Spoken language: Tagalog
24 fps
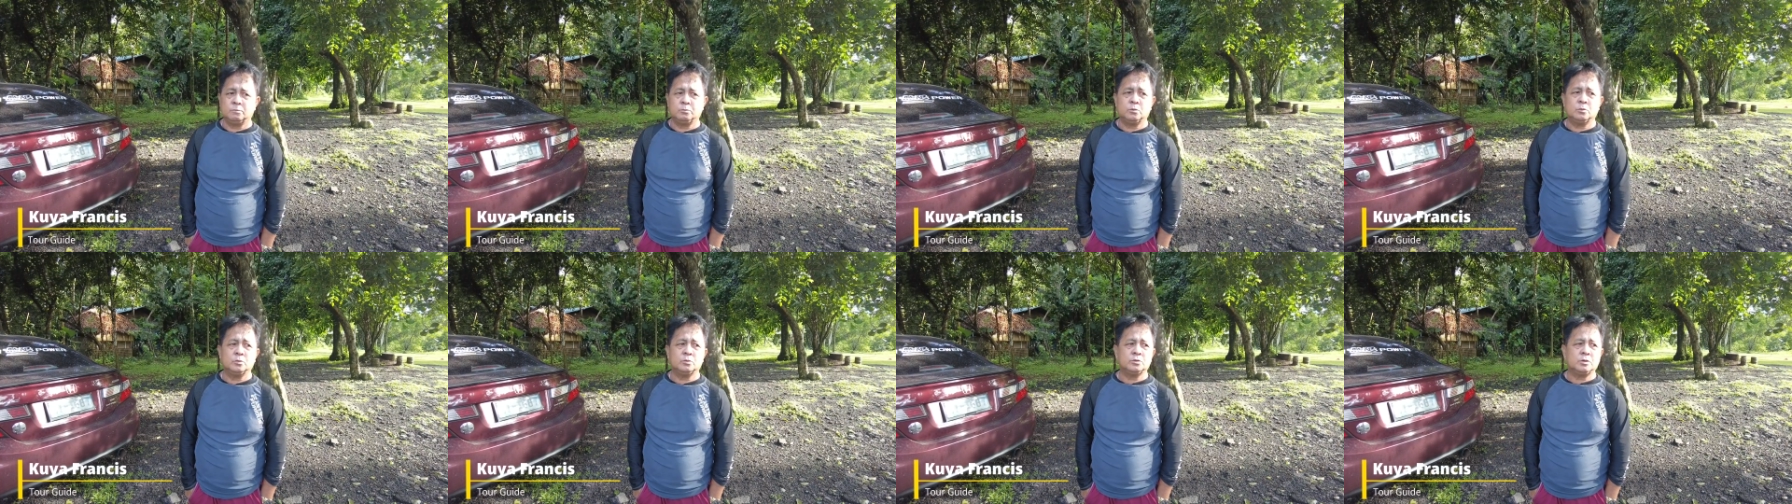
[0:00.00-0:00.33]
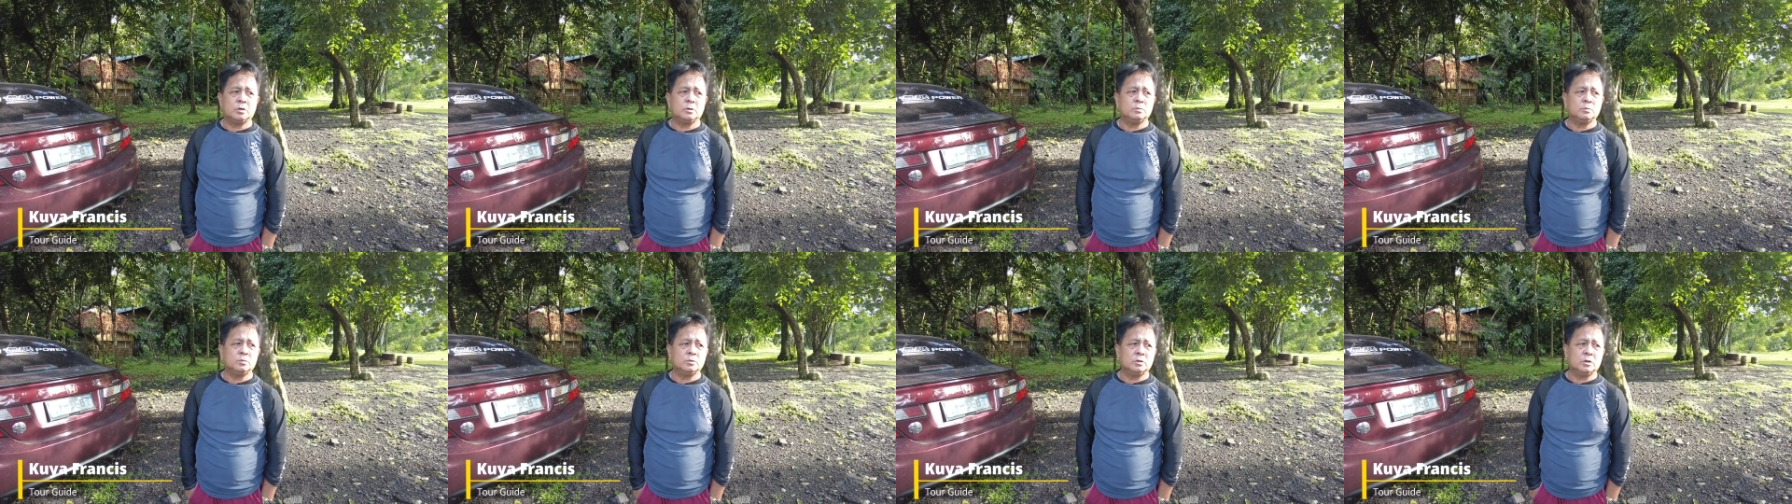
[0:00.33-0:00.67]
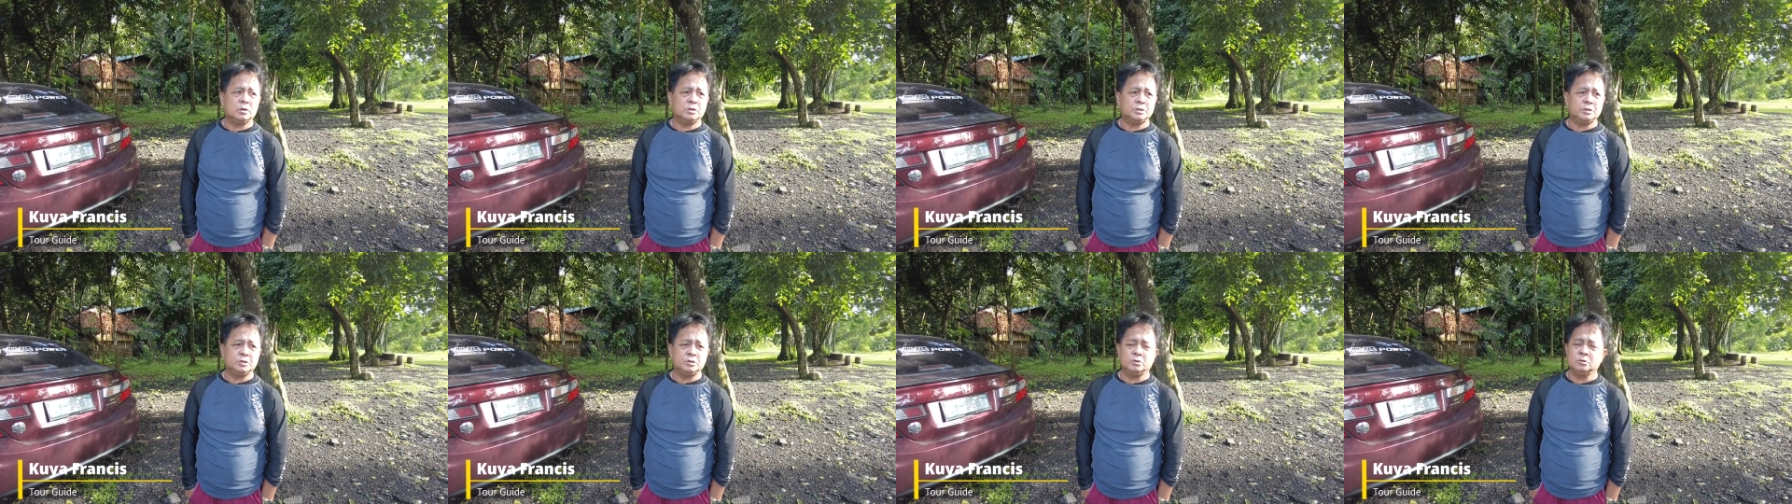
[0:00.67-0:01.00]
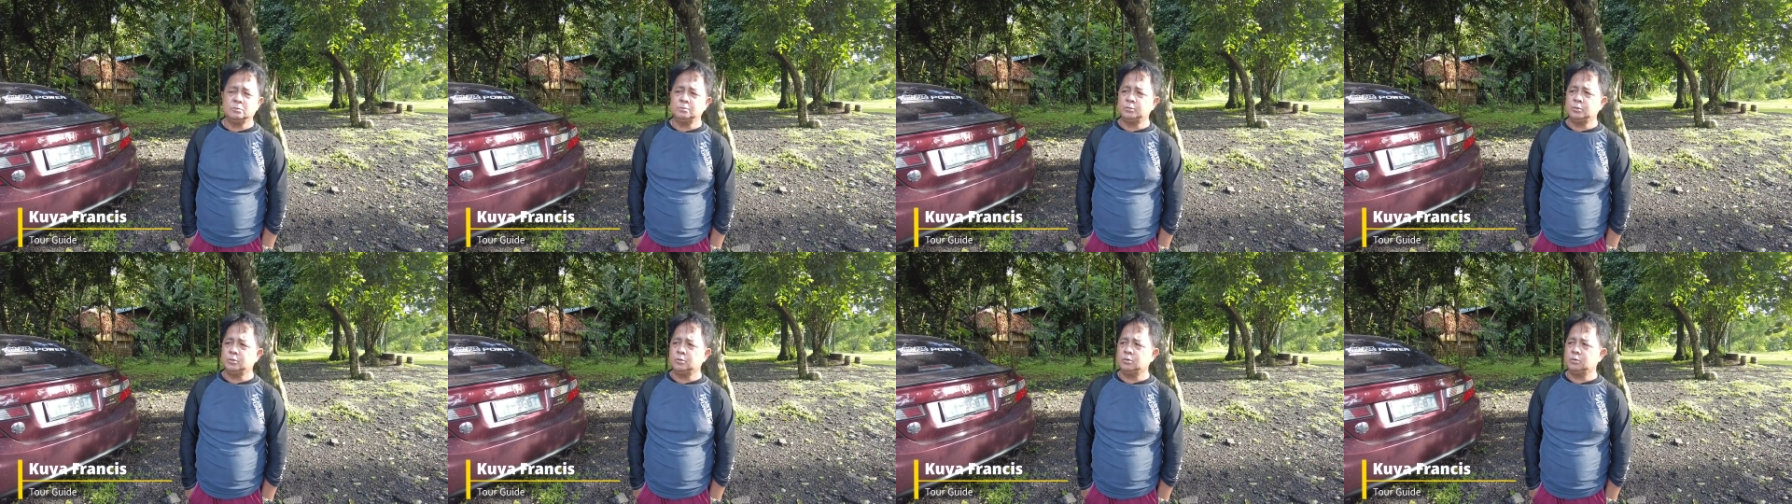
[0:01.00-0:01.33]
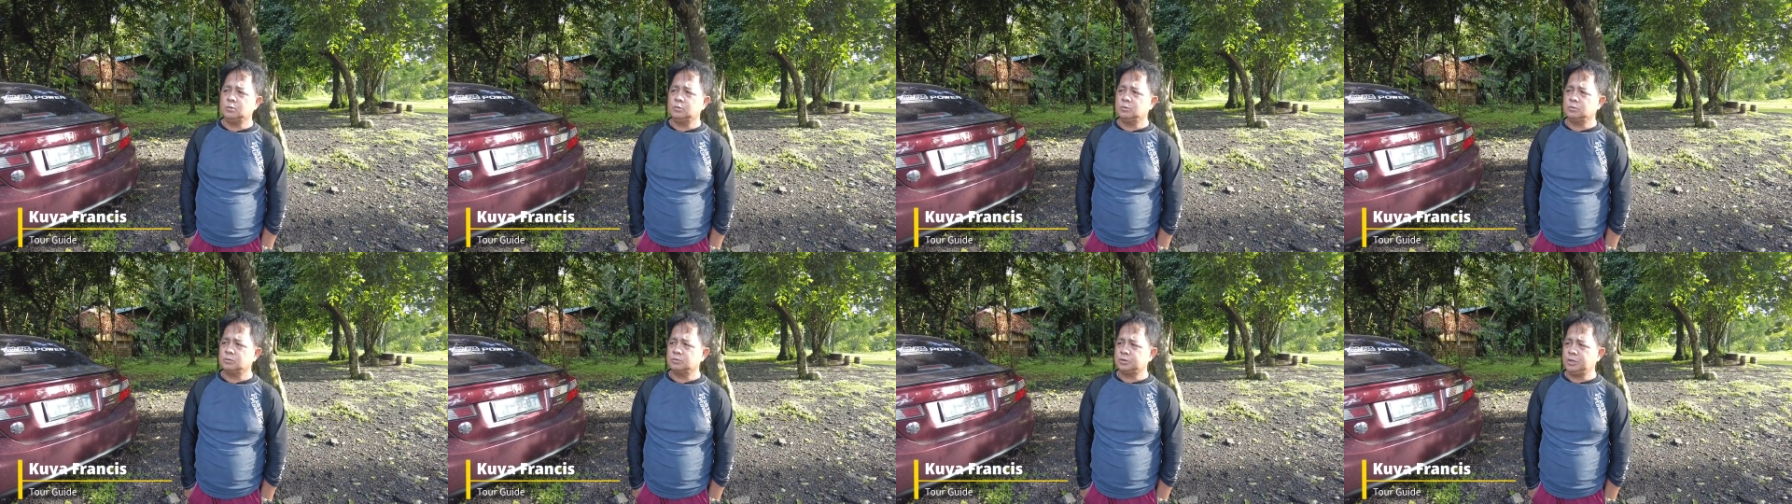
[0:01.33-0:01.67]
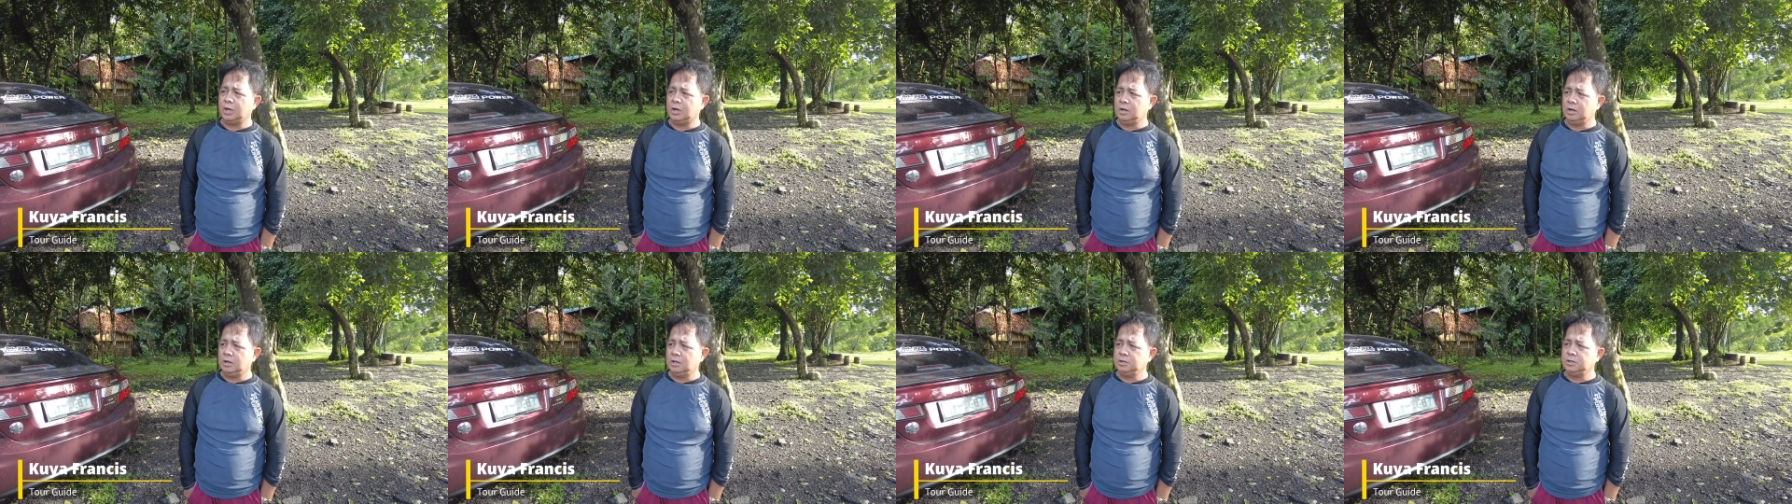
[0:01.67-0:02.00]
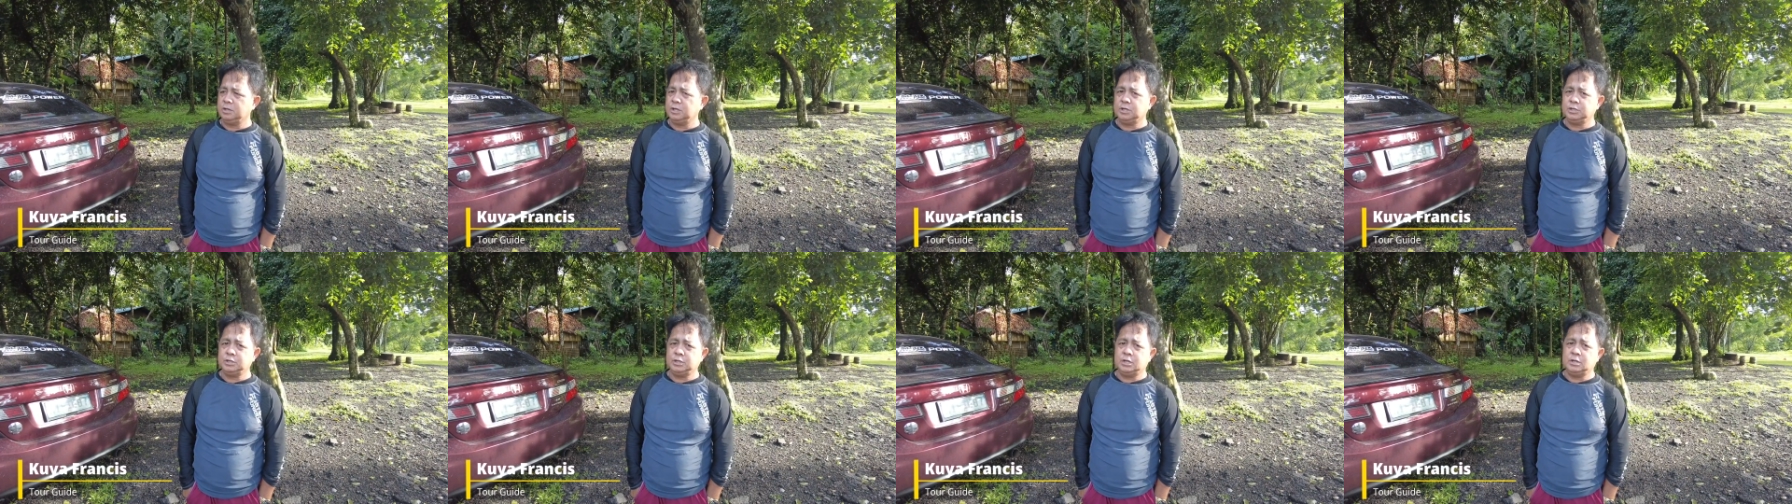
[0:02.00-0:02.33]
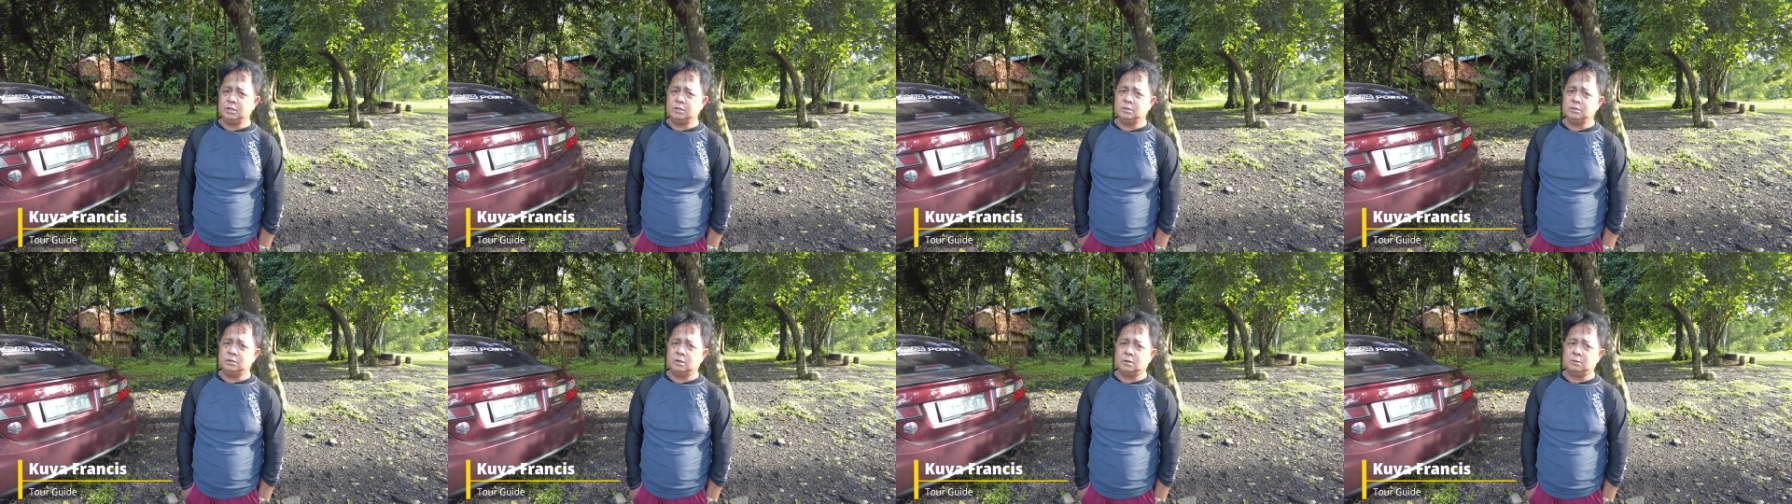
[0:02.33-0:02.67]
At pupuntahan po natin yung pong Talay hidden,